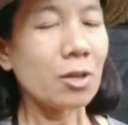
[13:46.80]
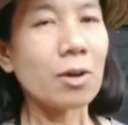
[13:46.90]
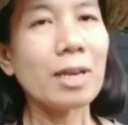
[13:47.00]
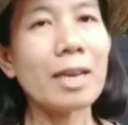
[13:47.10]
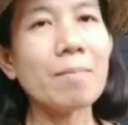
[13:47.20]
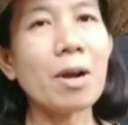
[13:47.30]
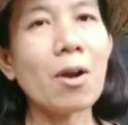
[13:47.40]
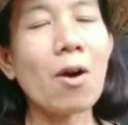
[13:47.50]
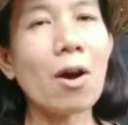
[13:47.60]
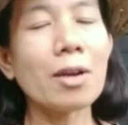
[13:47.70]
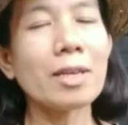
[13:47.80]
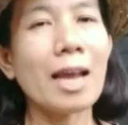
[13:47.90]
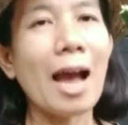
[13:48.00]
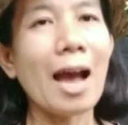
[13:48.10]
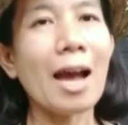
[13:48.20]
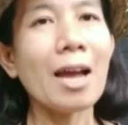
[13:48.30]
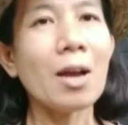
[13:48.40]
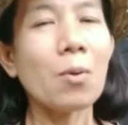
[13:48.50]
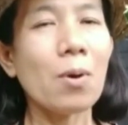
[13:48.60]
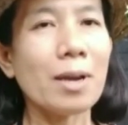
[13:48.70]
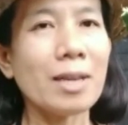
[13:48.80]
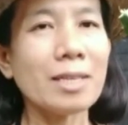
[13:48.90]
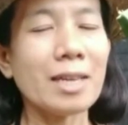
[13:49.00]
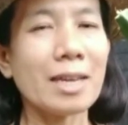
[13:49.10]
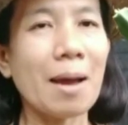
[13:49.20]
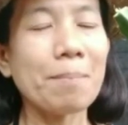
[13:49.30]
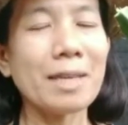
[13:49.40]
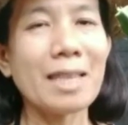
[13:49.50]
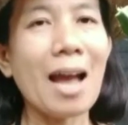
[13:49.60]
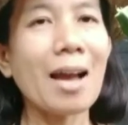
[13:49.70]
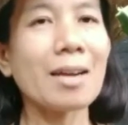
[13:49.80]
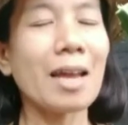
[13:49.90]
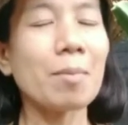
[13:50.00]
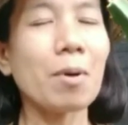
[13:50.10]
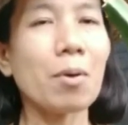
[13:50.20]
ต้นลิ้นมังกรนะคะควรที่จะนำไปตั้งใน